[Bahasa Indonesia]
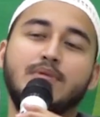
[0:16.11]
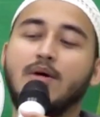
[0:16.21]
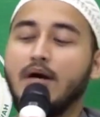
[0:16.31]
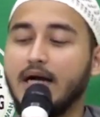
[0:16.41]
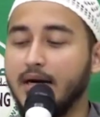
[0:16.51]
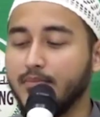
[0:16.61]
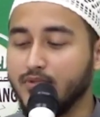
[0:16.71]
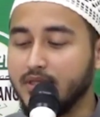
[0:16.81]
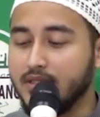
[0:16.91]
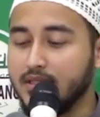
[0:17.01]
Bahwa
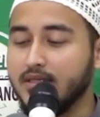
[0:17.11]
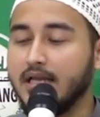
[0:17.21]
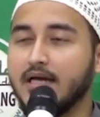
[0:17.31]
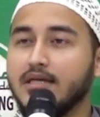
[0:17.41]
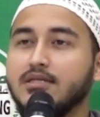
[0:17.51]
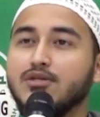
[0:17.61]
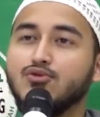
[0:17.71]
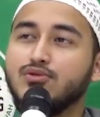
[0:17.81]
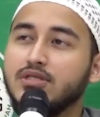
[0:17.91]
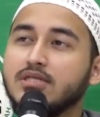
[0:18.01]
kamu ini lagi
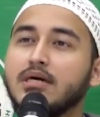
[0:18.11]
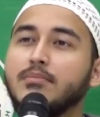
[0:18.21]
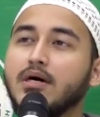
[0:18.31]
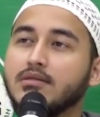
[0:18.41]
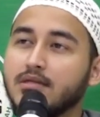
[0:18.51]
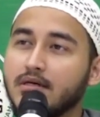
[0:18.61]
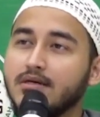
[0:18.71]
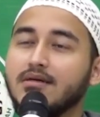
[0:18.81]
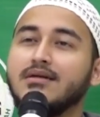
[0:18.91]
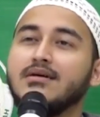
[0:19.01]
diuji sama Allah.